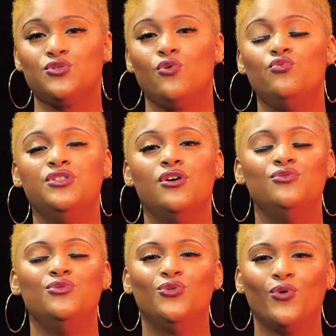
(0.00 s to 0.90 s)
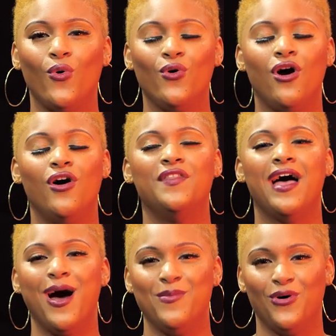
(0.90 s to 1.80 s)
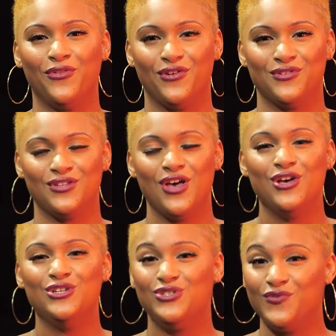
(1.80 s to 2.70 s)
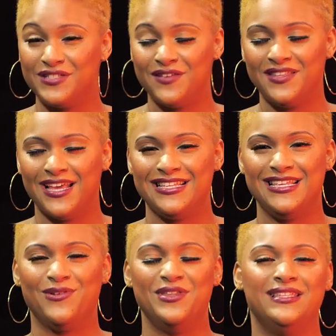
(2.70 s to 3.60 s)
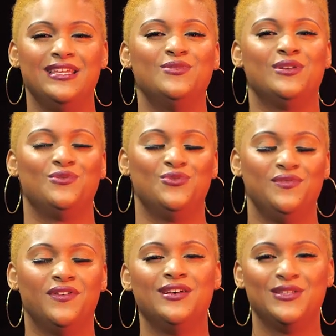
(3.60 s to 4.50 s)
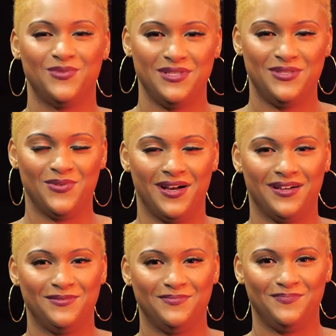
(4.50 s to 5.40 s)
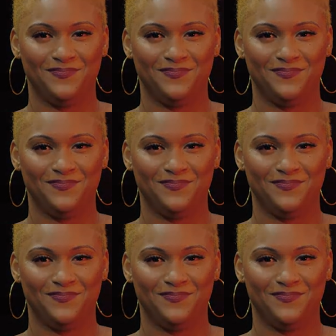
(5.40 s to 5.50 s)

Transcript: lorsqu'on lui donne une trop grande importance. Je vous invite à rester connectés, nous allons suivre son histoire.